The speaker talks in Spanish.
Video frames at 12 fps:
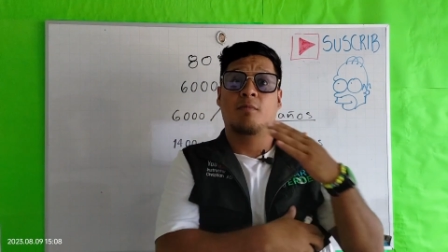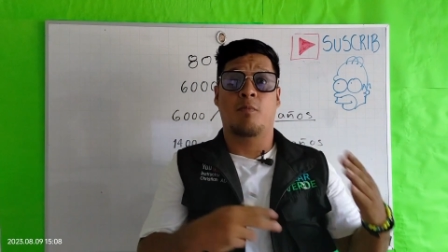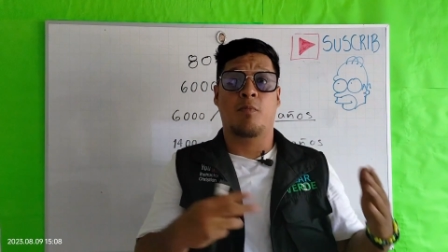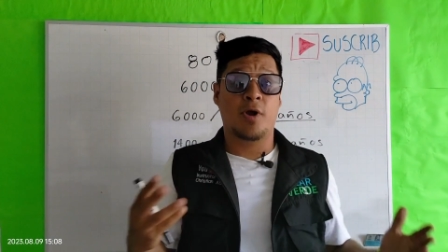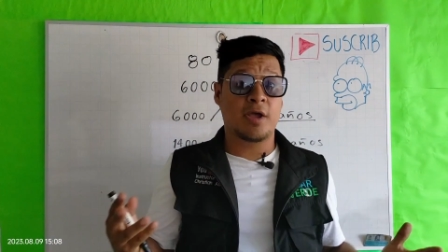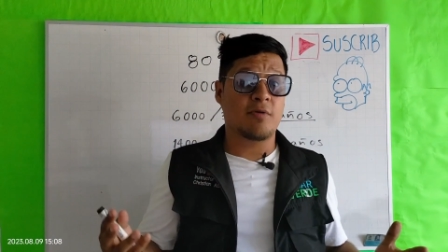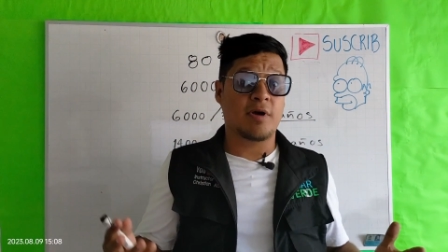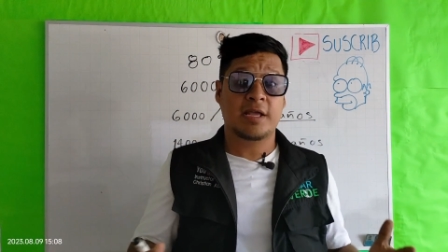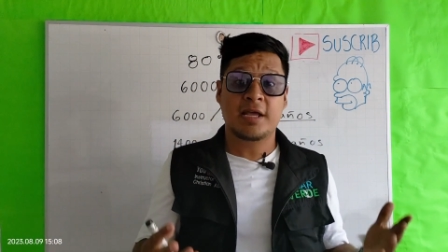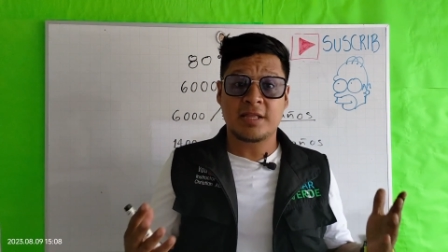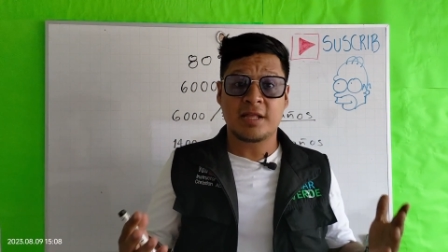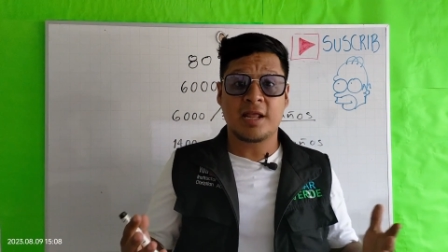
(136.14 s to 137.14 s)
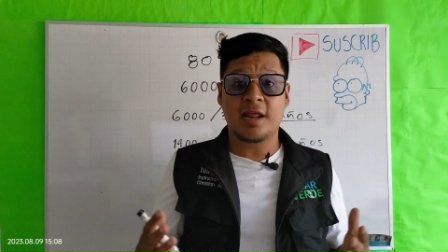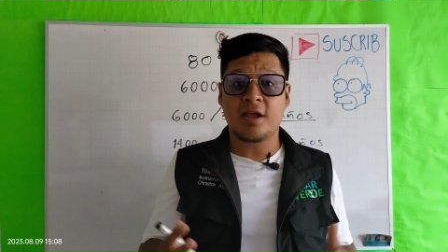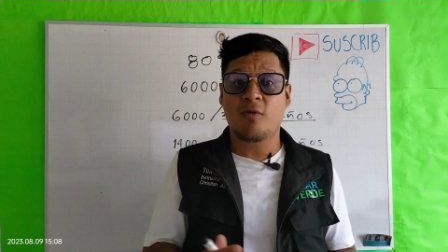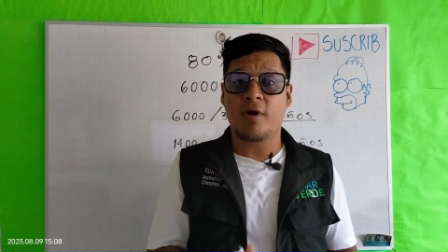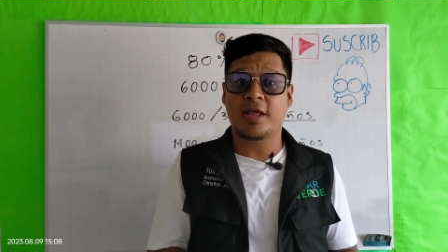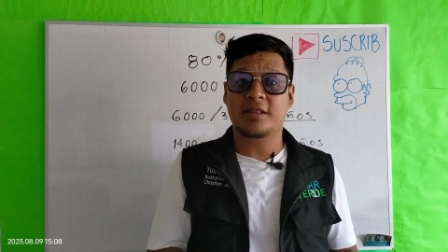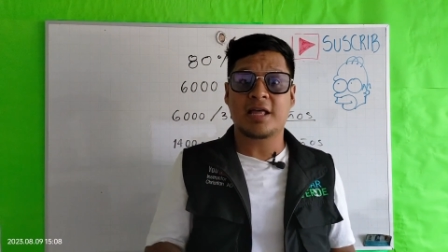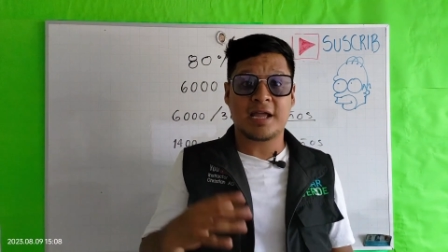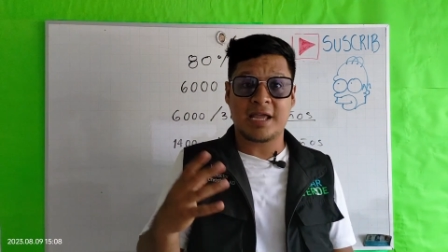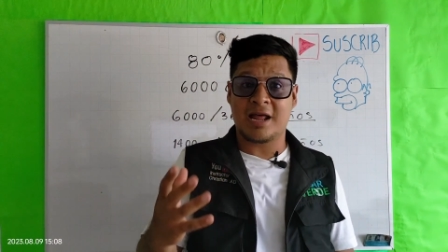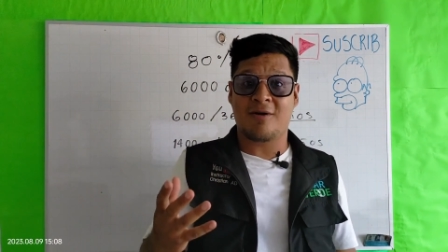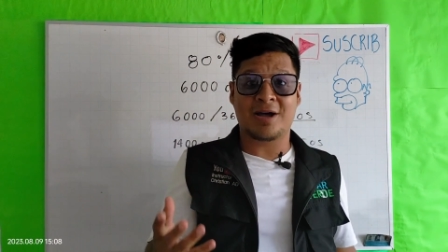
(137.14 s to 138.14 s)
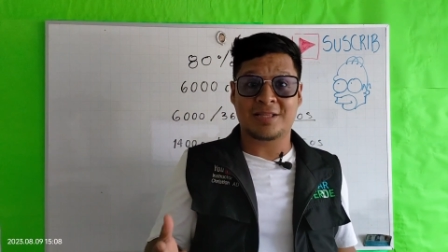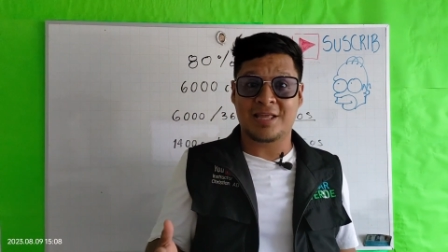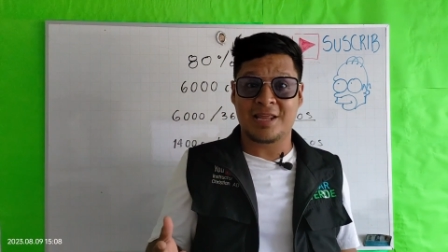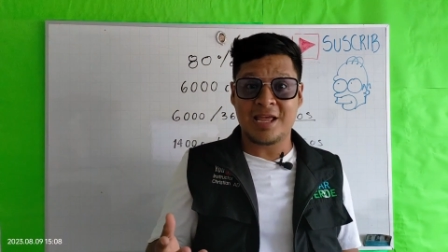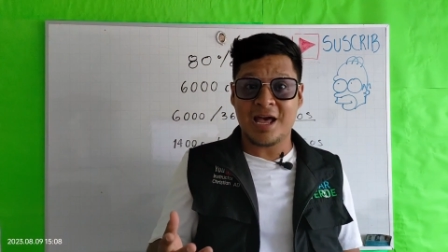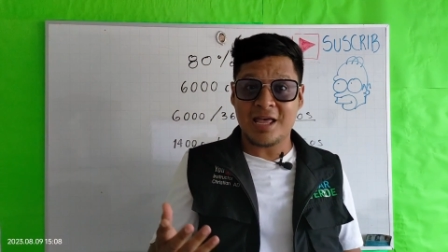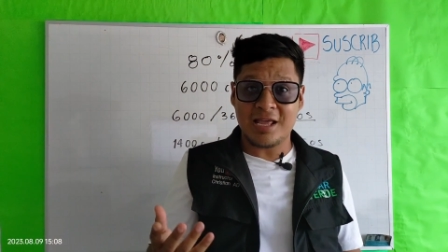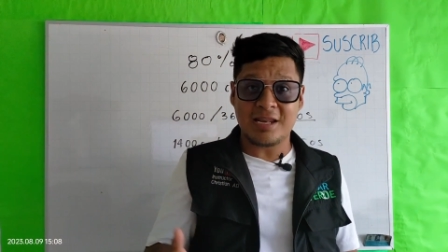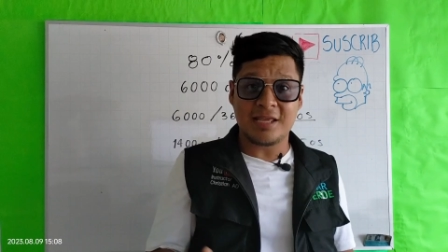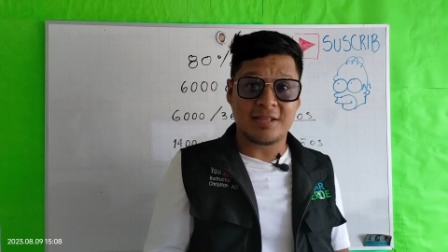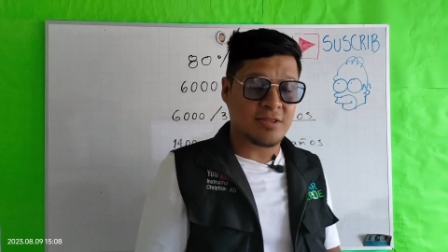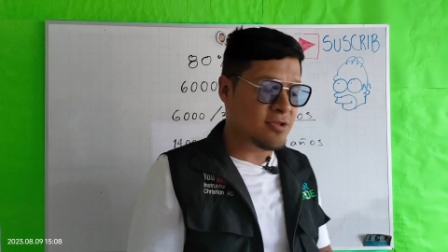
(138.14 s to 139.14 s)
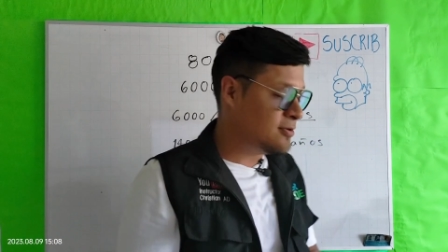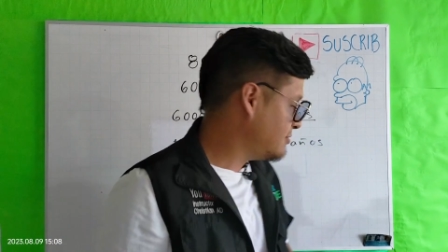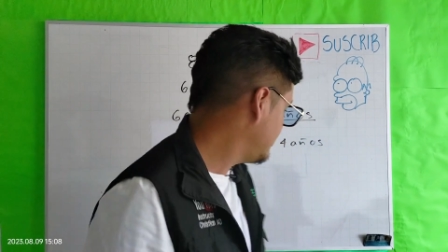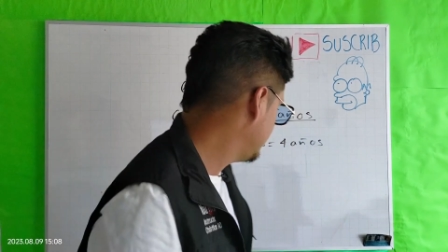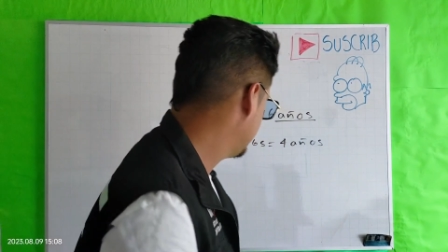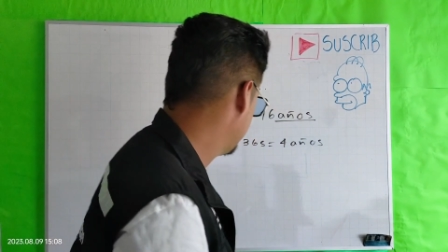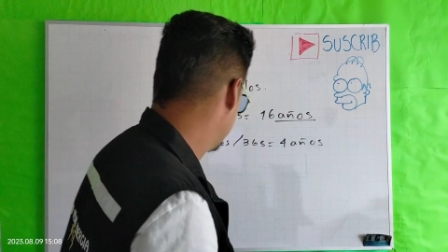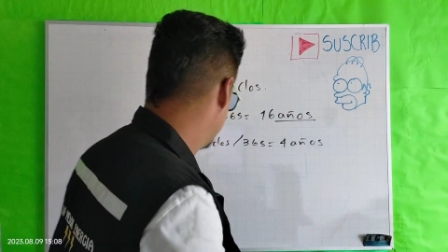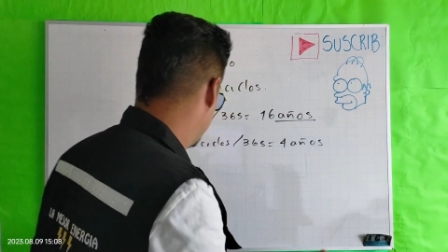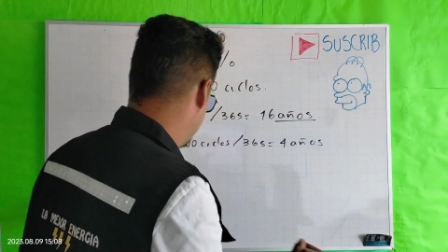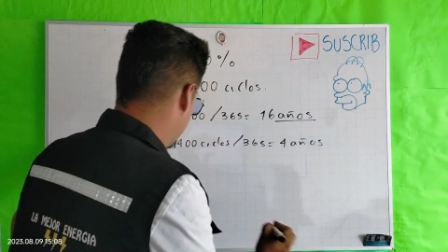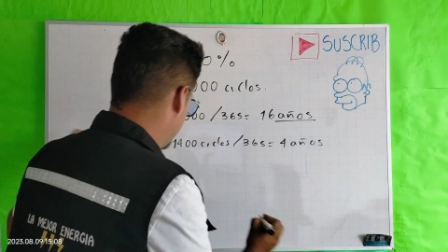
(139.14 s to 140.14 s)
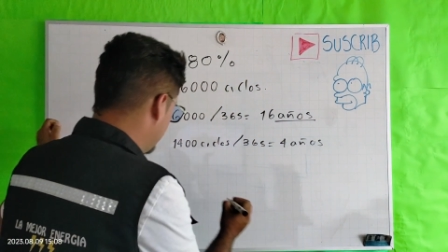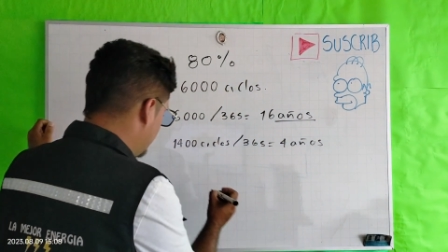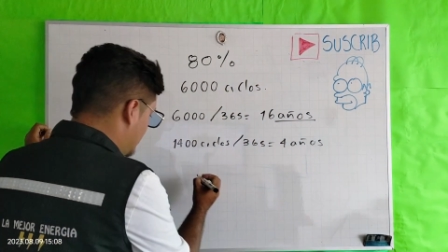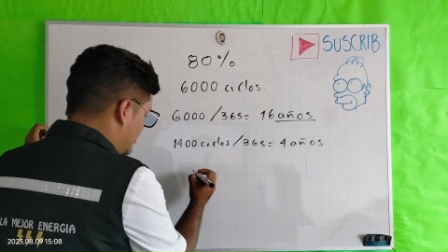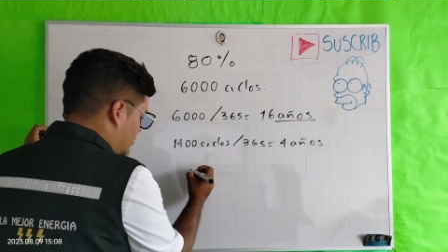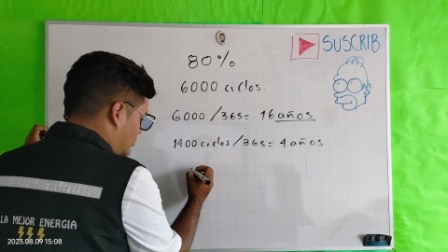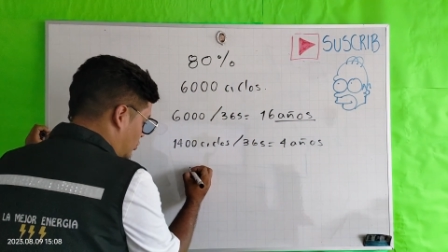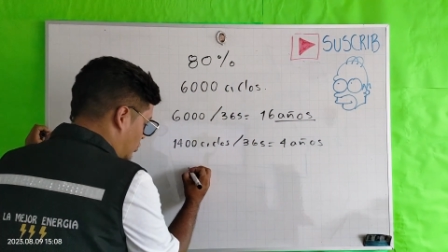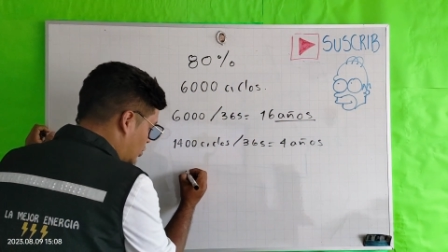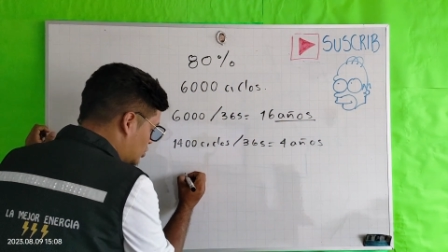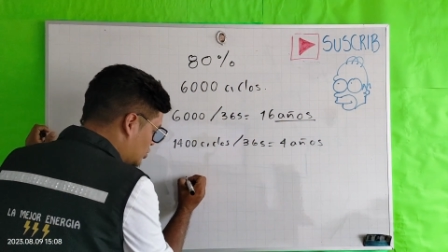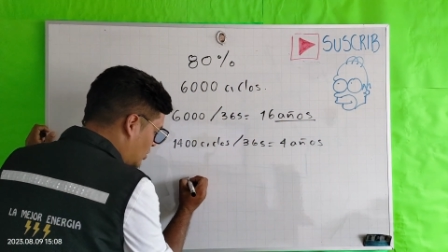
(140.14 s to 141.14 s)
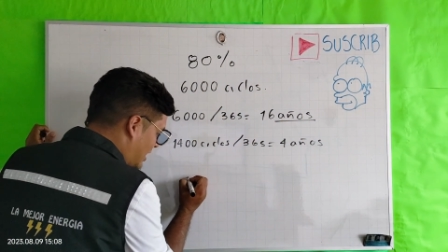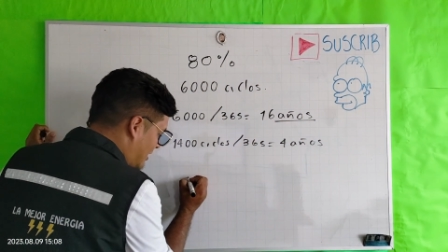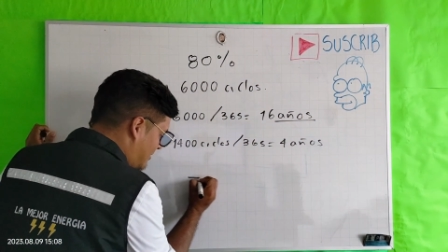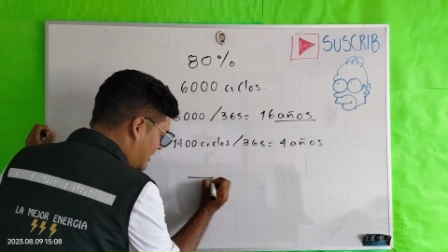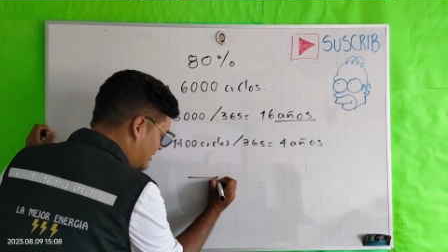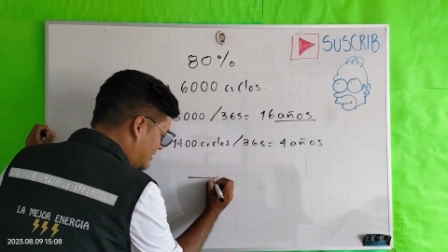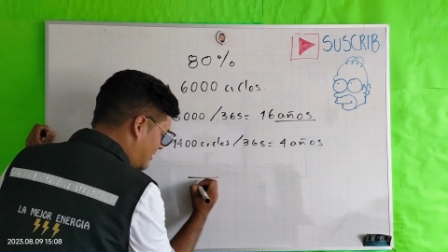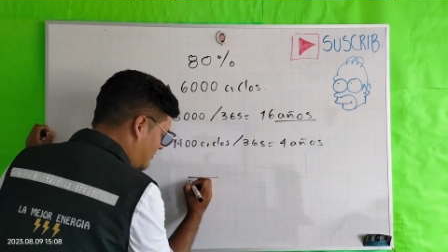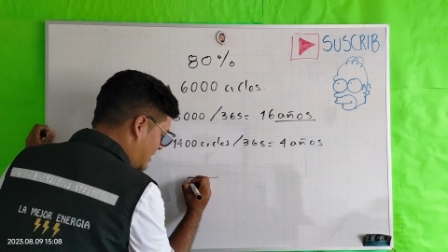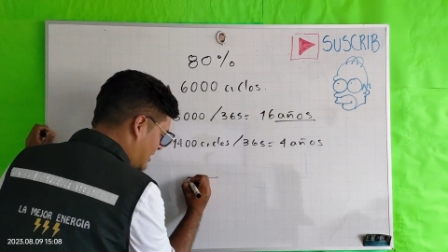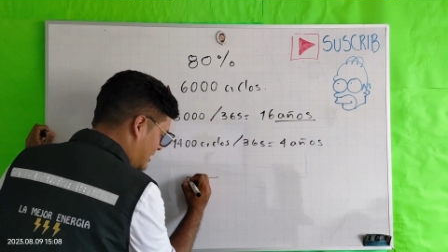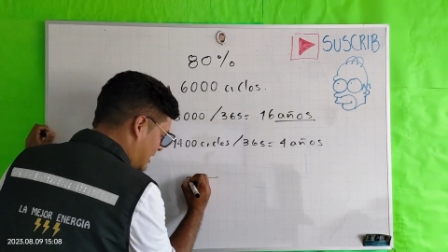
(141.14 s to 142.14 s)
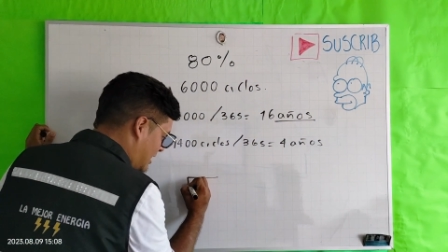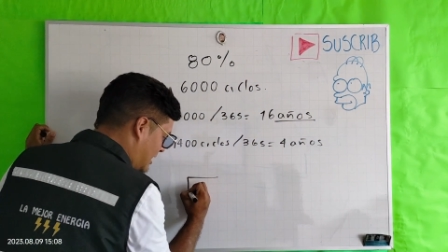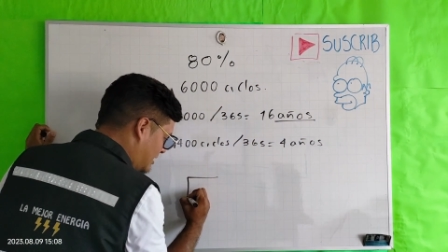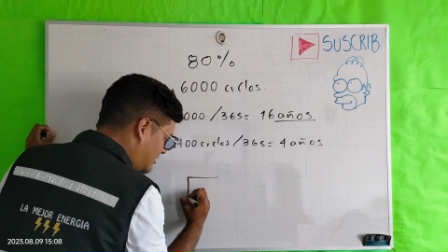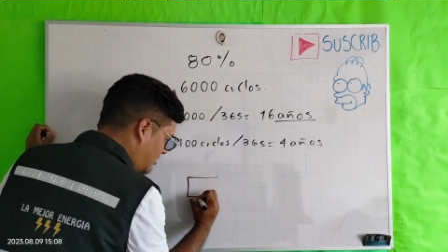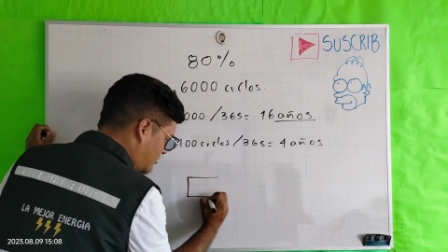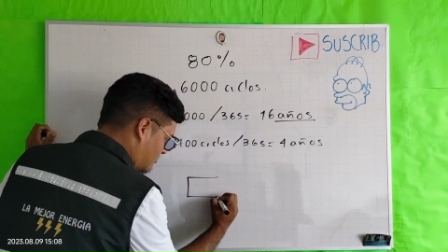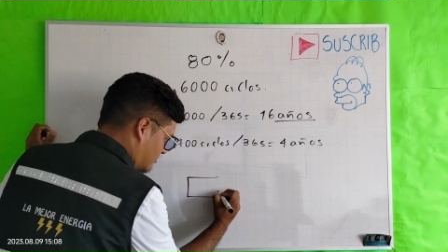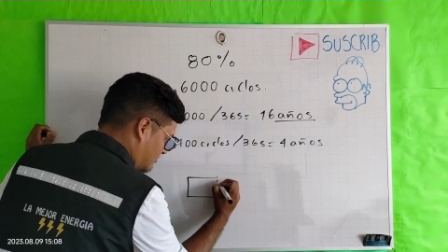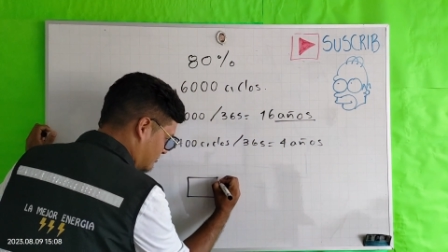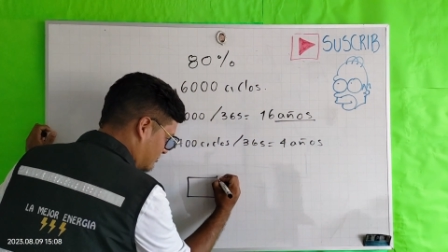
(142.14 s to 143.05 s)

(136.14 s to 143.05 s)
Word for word: Bueno, hay que tener en cuenta que la batería de litio no solamente viene en litio.